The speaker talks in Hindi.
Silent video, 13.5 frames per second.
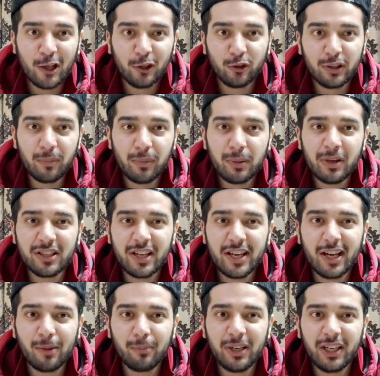तो सिंपली मैं
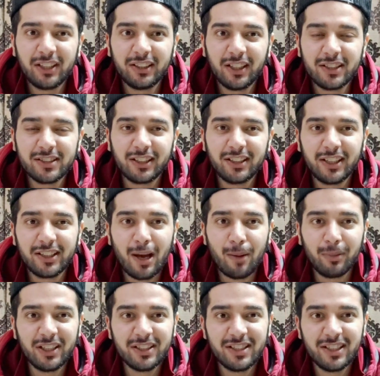एक अपडेट देना चाहता है कि
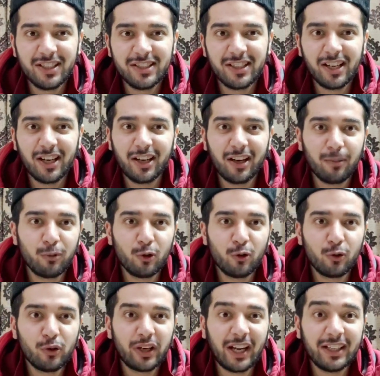एप्लीकेशन लेजेट अगर आप लोगों
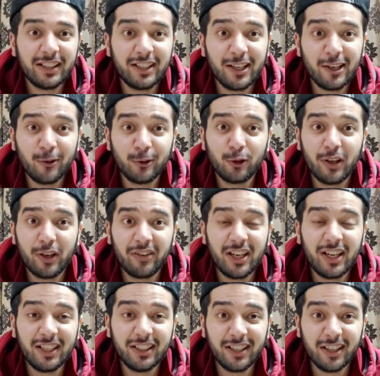को ट्राई देना हो तो
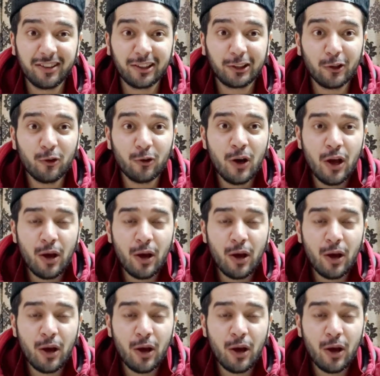डेफिनेटली दे सकते हो